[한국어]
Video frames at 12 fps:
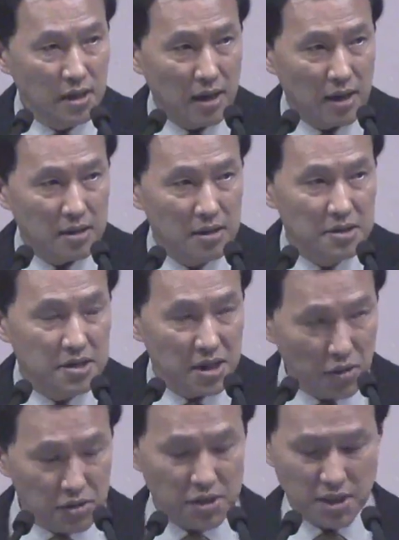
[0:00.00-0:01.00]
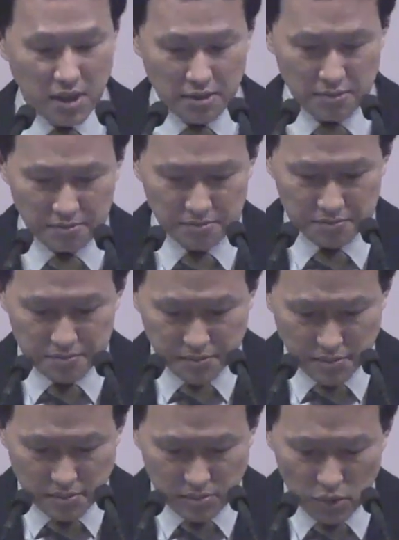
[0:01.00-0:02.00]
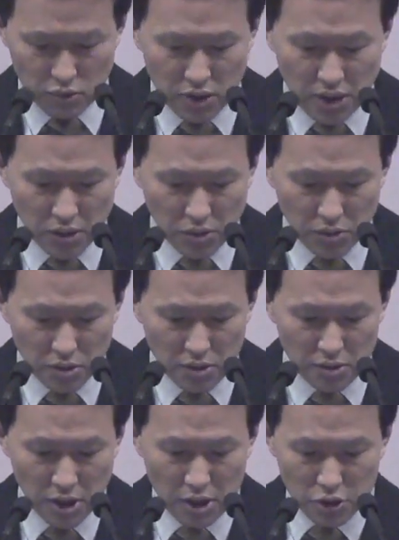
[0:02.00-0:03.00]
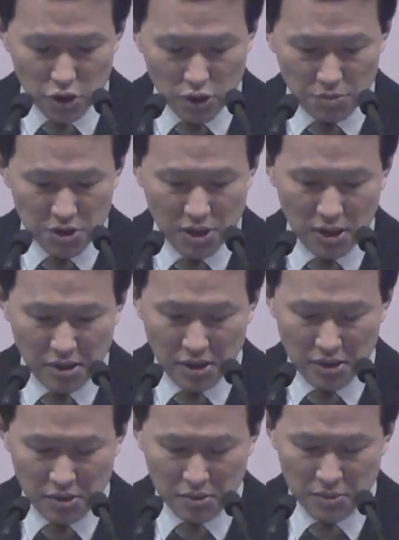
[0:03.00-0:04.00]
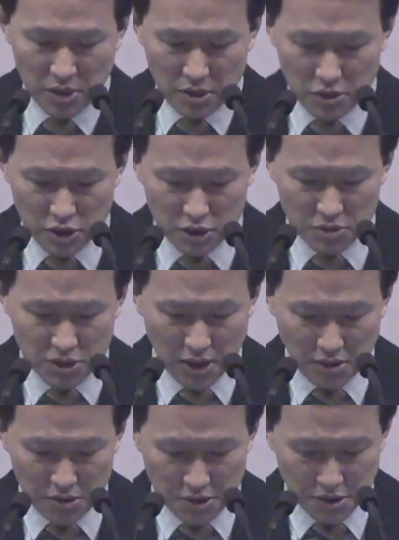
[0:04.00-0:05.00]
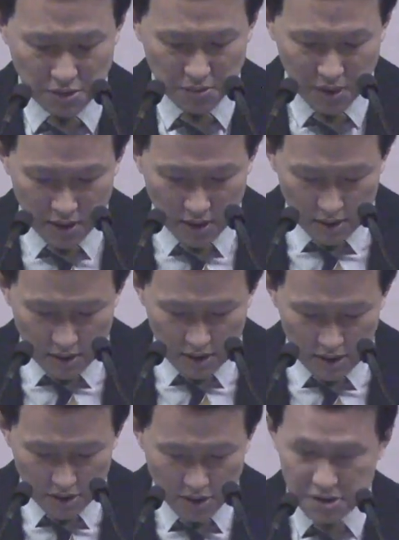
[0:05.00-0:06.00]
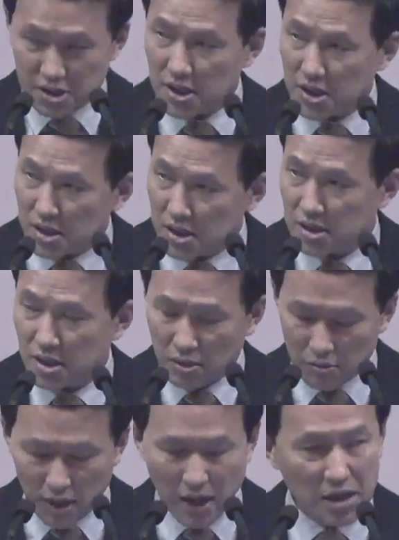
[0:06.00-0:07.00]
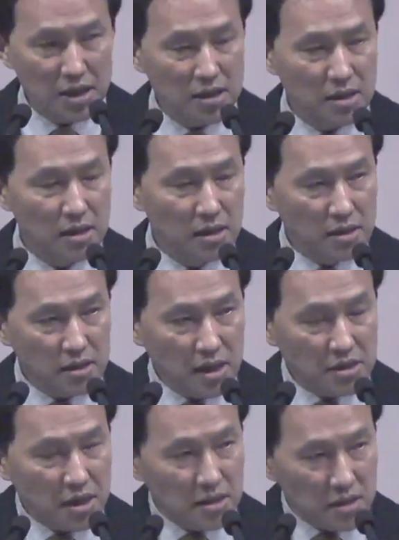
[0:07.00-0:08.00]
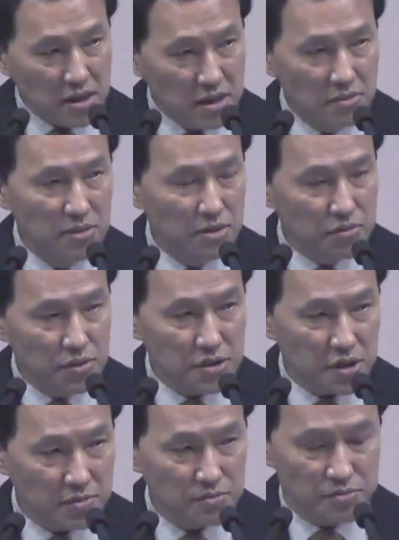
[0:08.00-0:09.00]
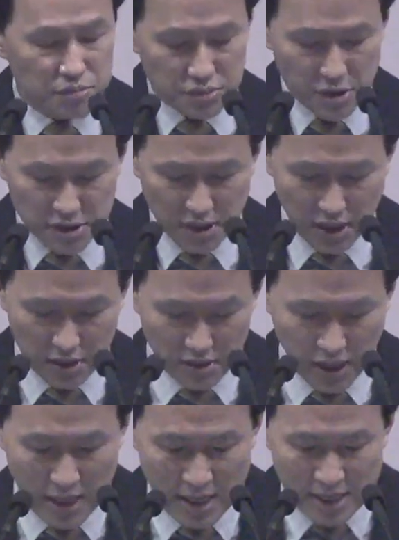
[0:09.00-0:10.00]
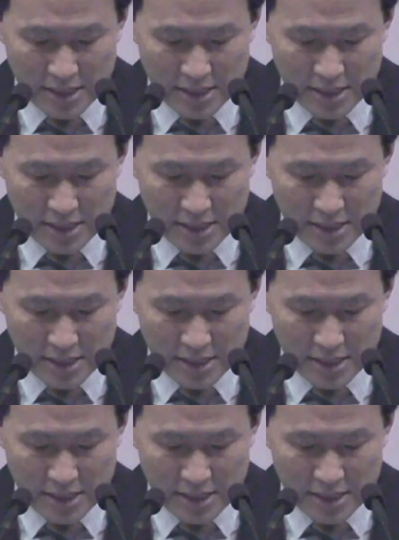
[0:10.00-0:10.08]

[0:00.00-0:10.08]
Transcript: 아, 그를 세웠잖아요 뭐 우리 대통령 취임식 할 때처럼 취임식 하는 것처럼 이 선지자 제사장 왕이 될 때는 기름을 부었잖아요. 근데